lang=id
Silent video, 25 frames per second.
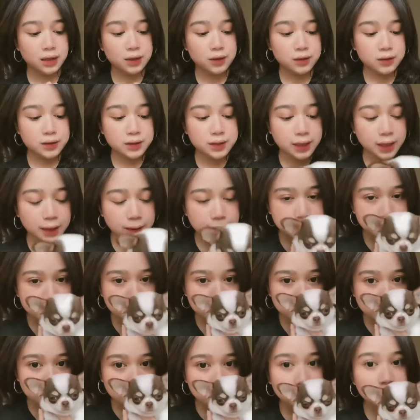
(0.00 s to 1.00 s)
terus dia
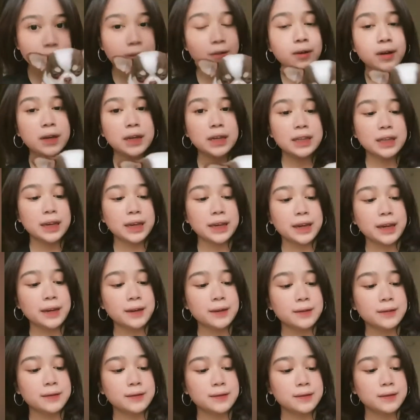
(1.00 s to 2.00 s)
wanginya ya
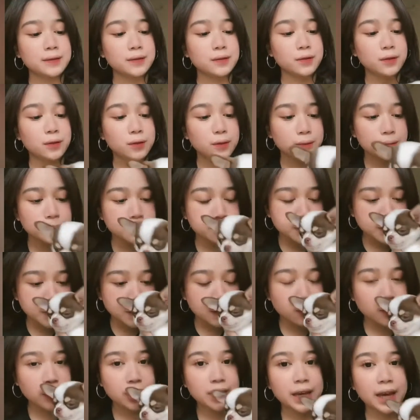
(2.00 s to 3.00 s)

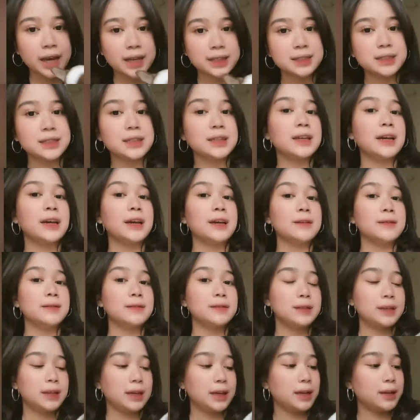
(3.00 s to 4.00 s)
wangi anjing ya
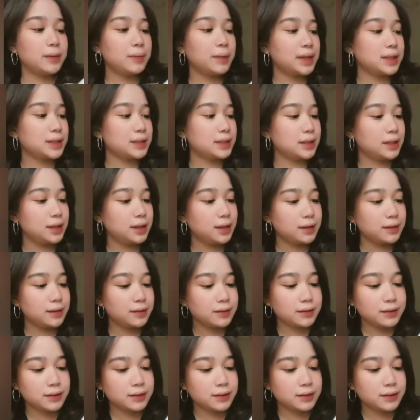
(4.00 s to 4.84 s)
dia yang pasti